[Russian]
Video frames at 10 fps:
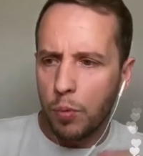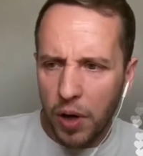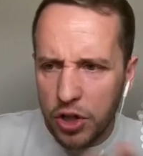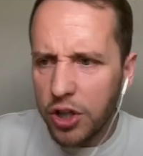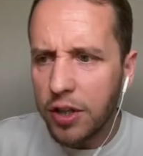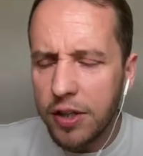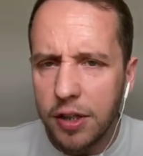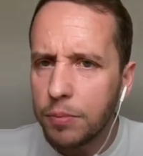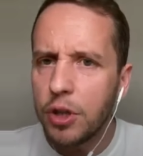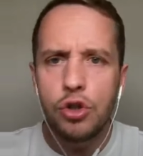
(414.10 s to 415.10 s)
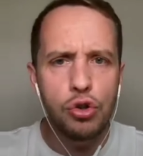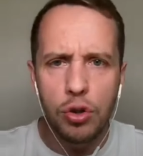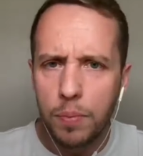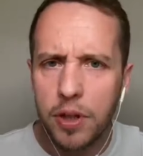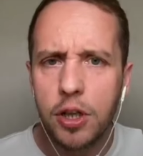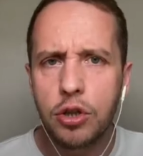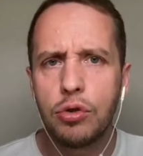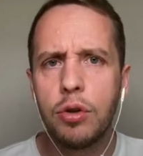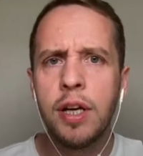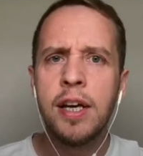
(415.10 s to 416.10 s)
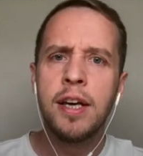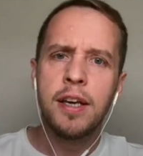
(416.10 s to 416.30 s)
упражнение делал, мне ничего не подошло.